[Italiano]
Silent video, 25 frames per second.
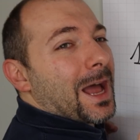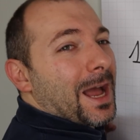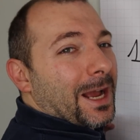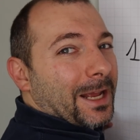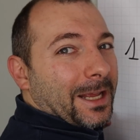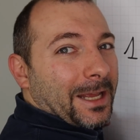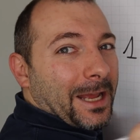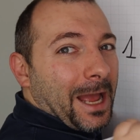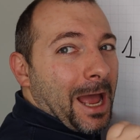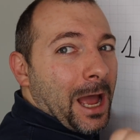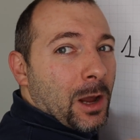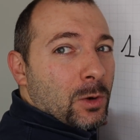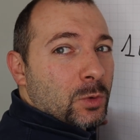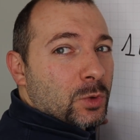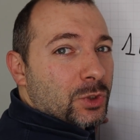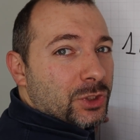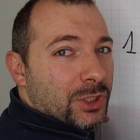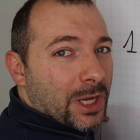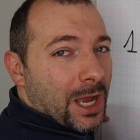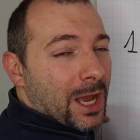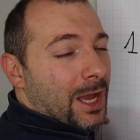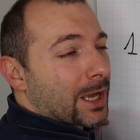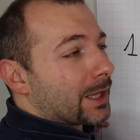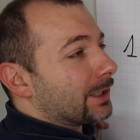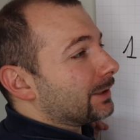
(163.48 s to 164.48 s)
a
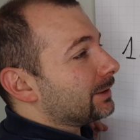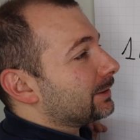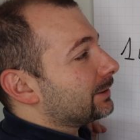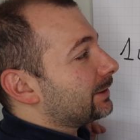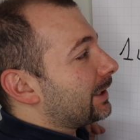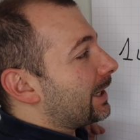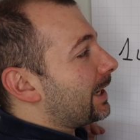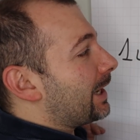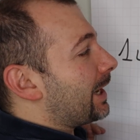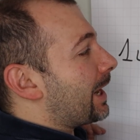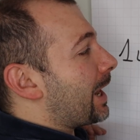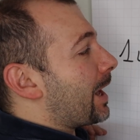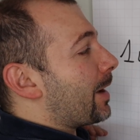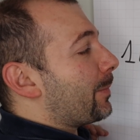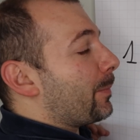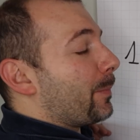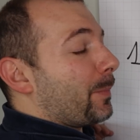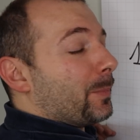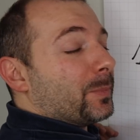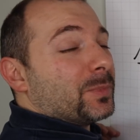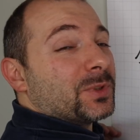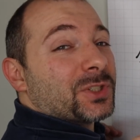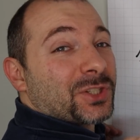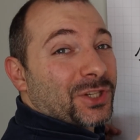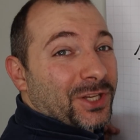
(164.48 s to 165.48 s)
causa
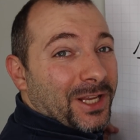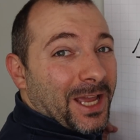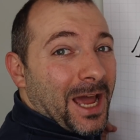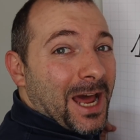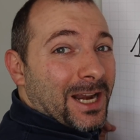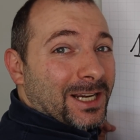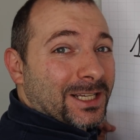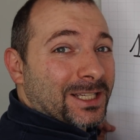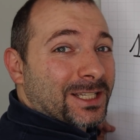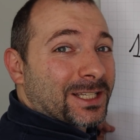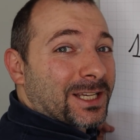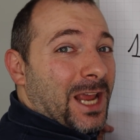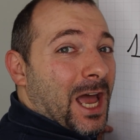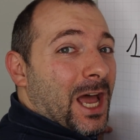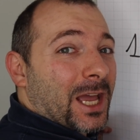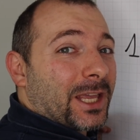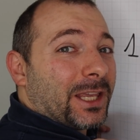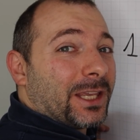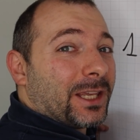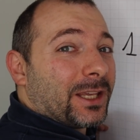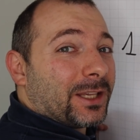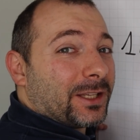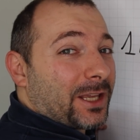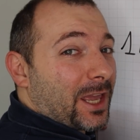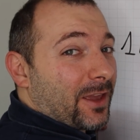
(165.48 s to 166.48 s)
della
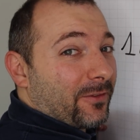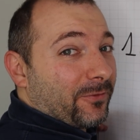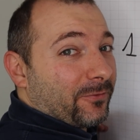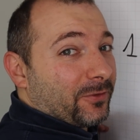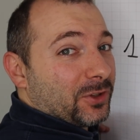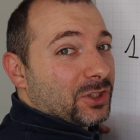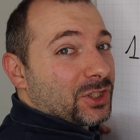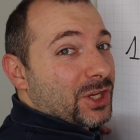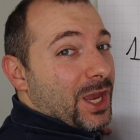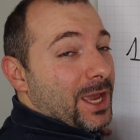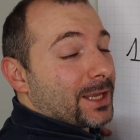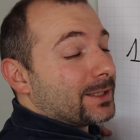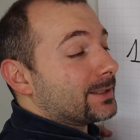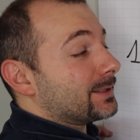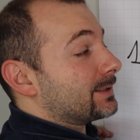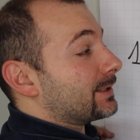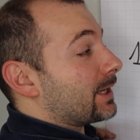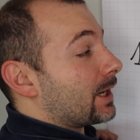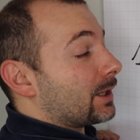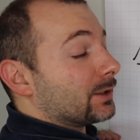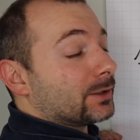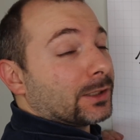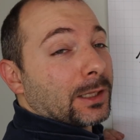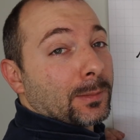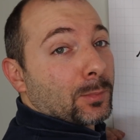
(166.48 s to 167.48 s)
scarsa
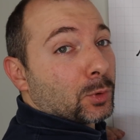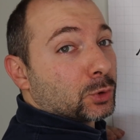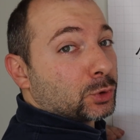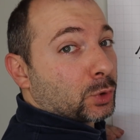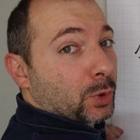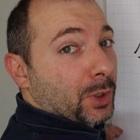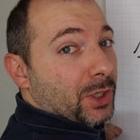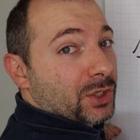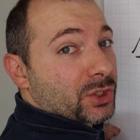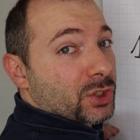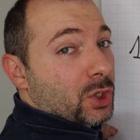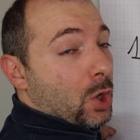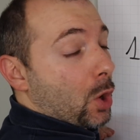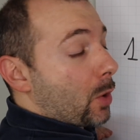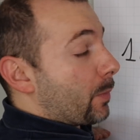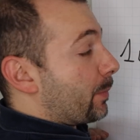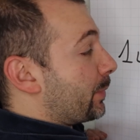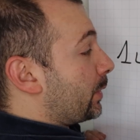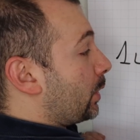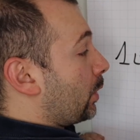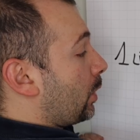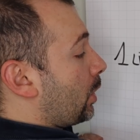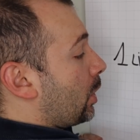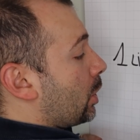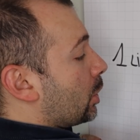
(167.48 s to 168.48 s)
efficienza del motore a
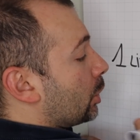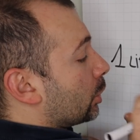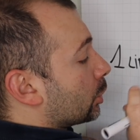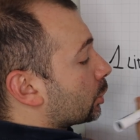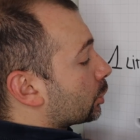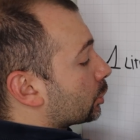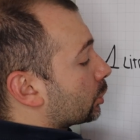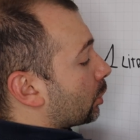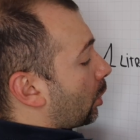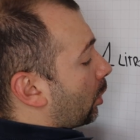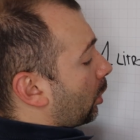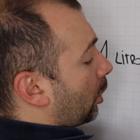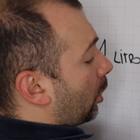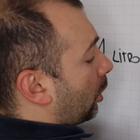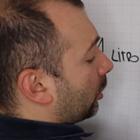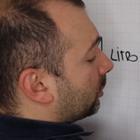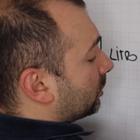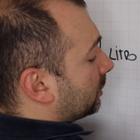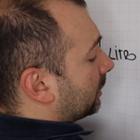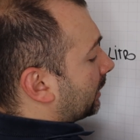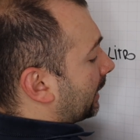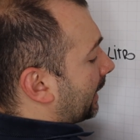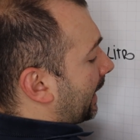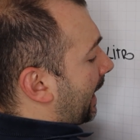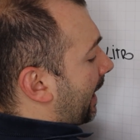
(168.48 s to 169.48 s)
scoppio, solo
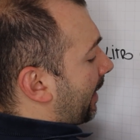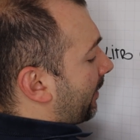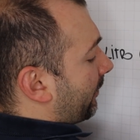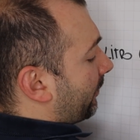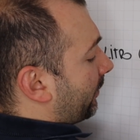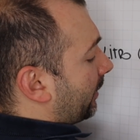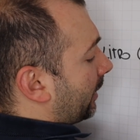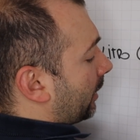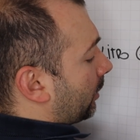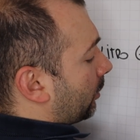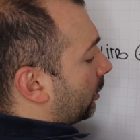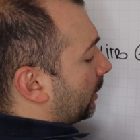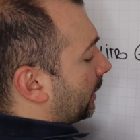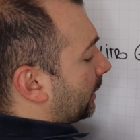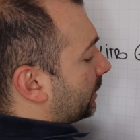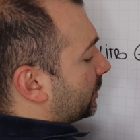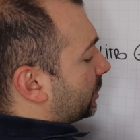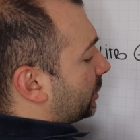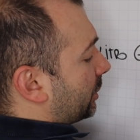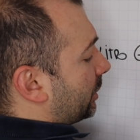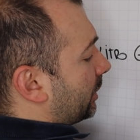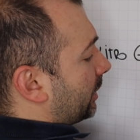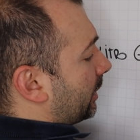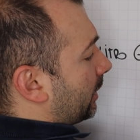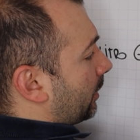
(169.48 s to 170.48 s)

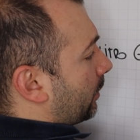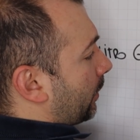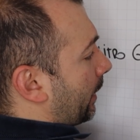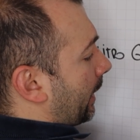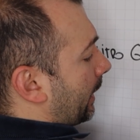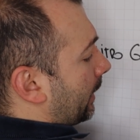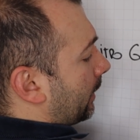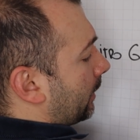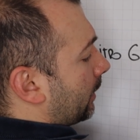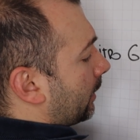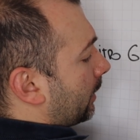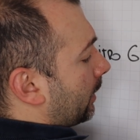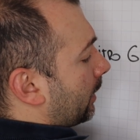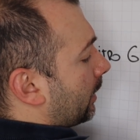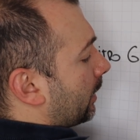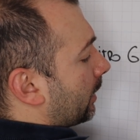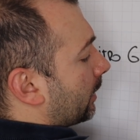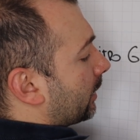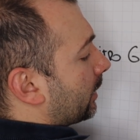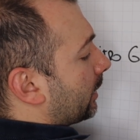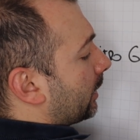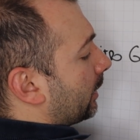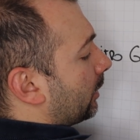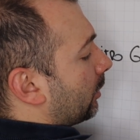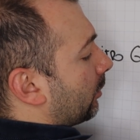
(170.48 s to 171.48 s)
3,5
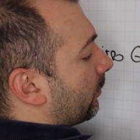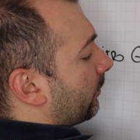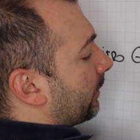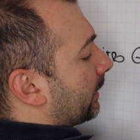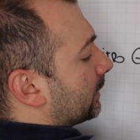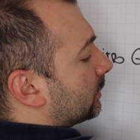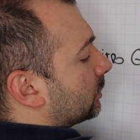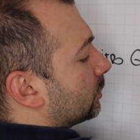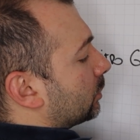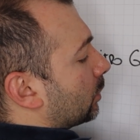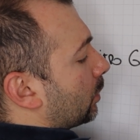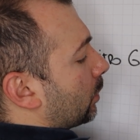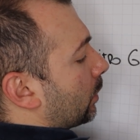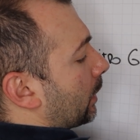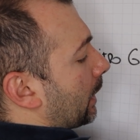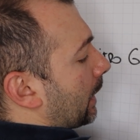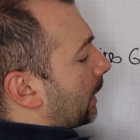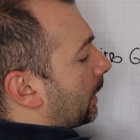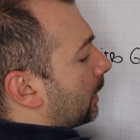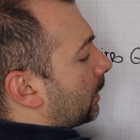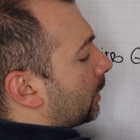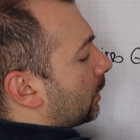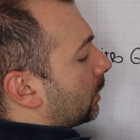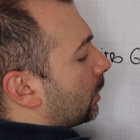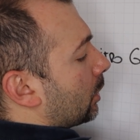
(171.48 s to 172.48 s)

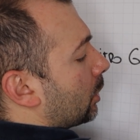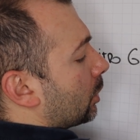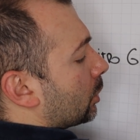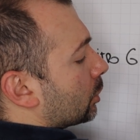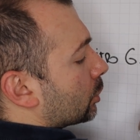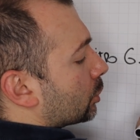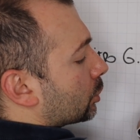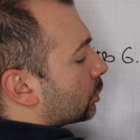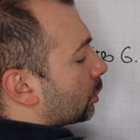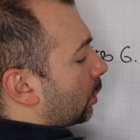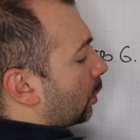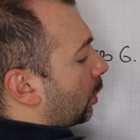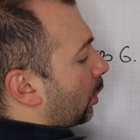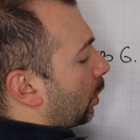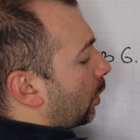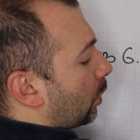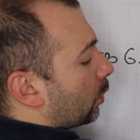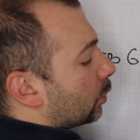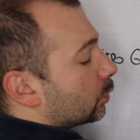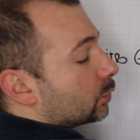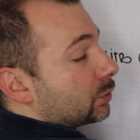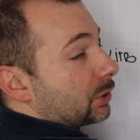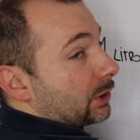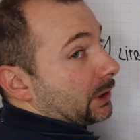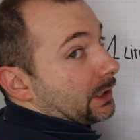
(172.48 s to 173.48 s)
kWh sono
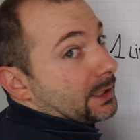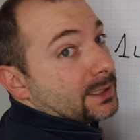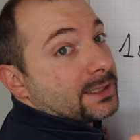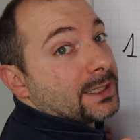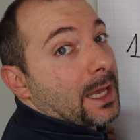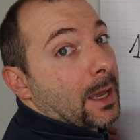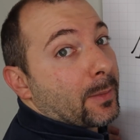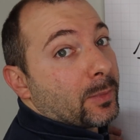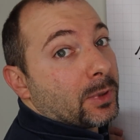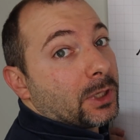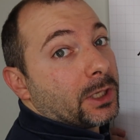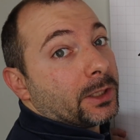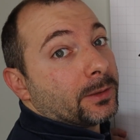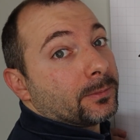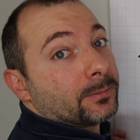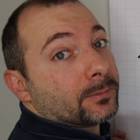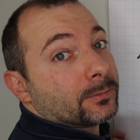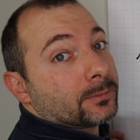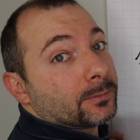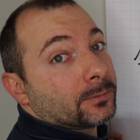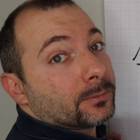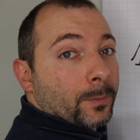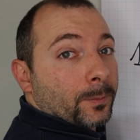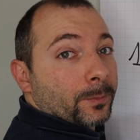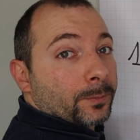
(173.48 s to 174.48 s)
utilizzabili.
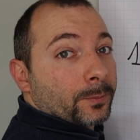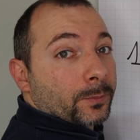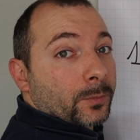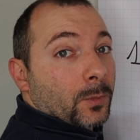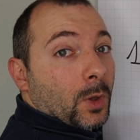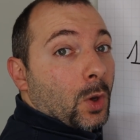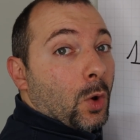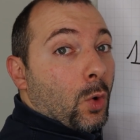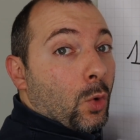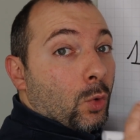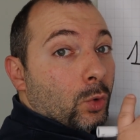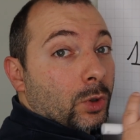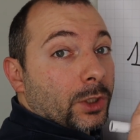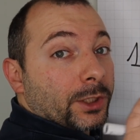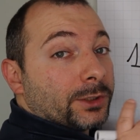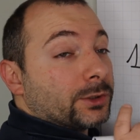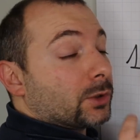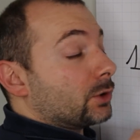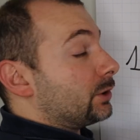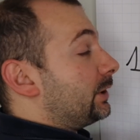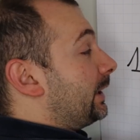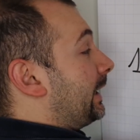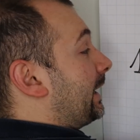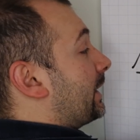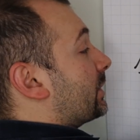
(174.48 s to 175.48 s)
Un
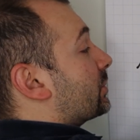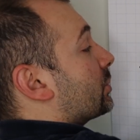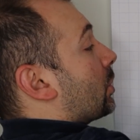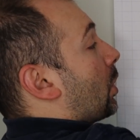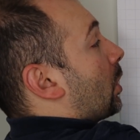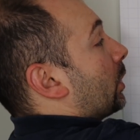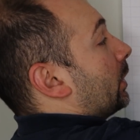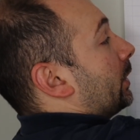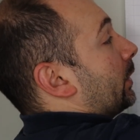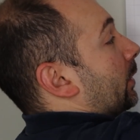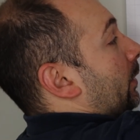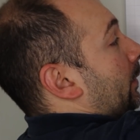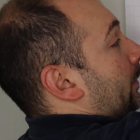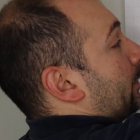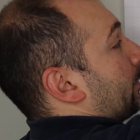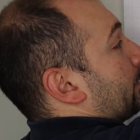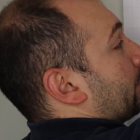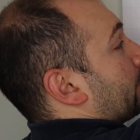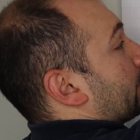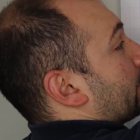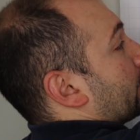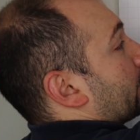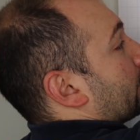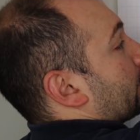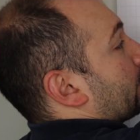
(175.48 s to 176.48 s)
litro di gasolio
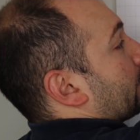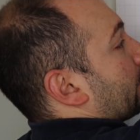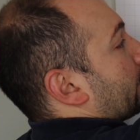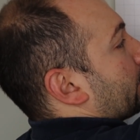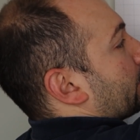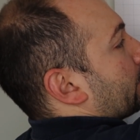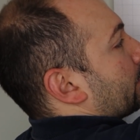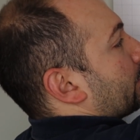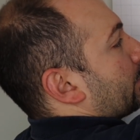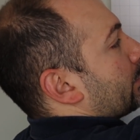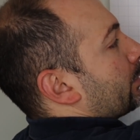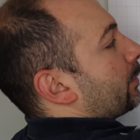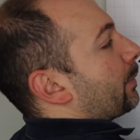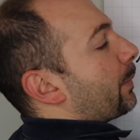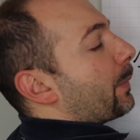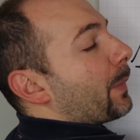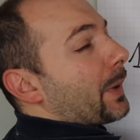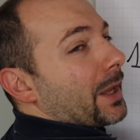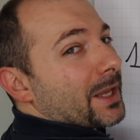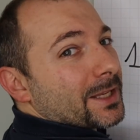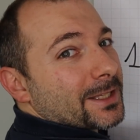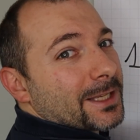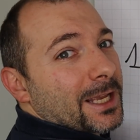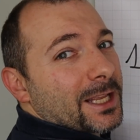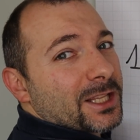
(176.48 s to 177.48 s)

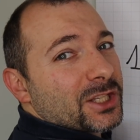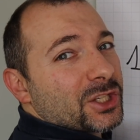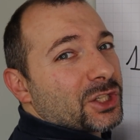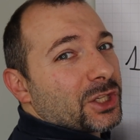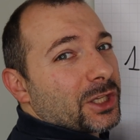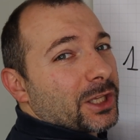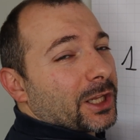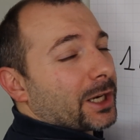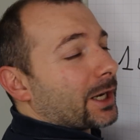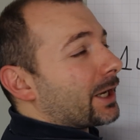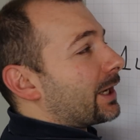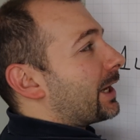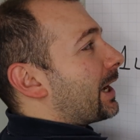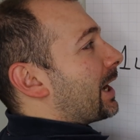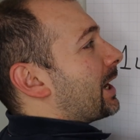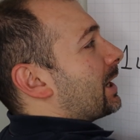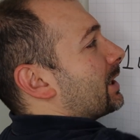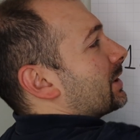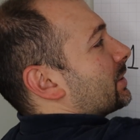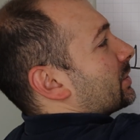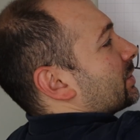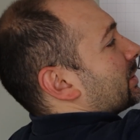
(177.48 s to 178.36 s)
pesa circa